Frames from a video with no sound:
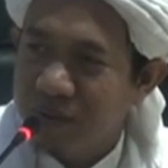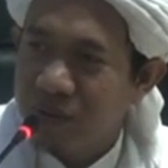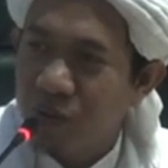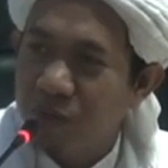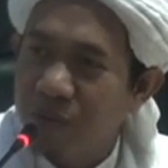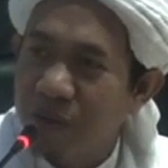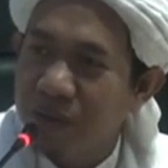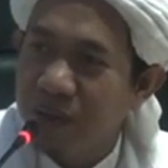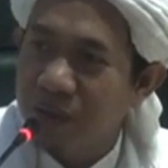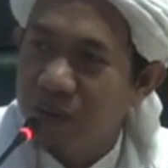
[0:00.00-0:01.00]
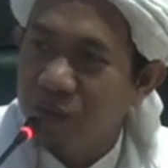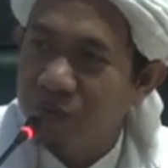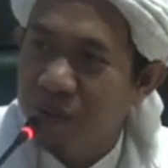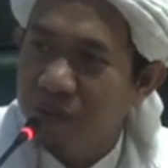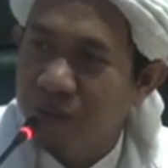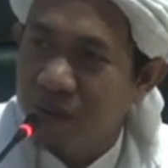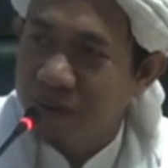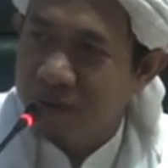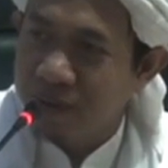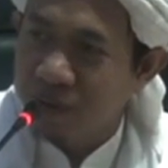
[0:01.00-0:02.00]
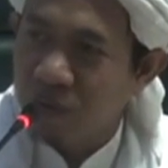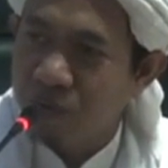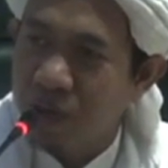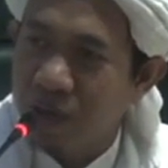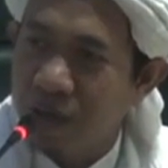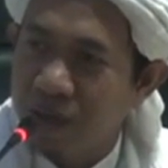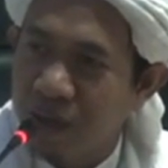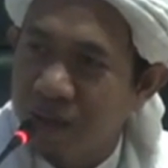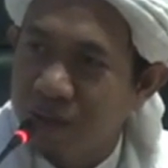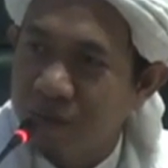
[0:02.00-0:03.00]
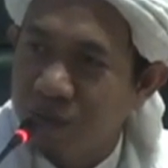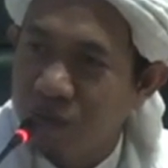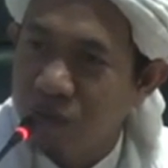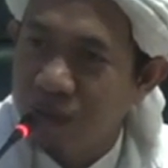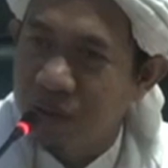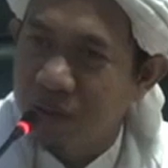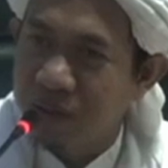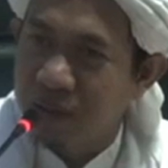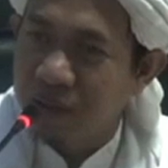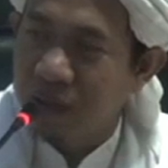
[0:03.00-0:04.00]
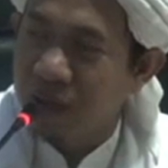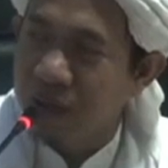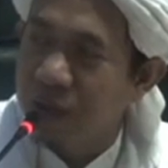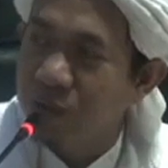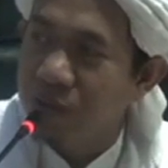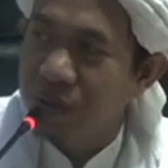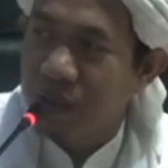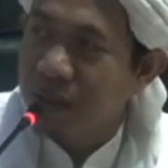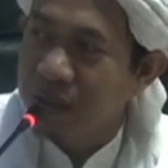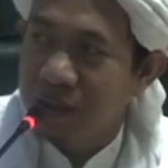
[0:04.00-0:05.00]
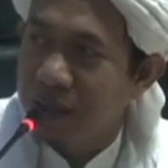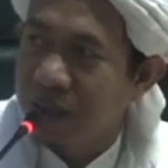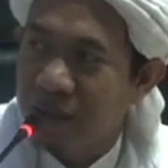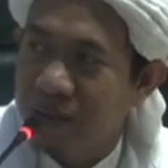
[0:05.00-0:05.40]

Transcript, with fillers: jawaban tadi umpama hobi kan kagak tembus sedih karena dunia ini enggak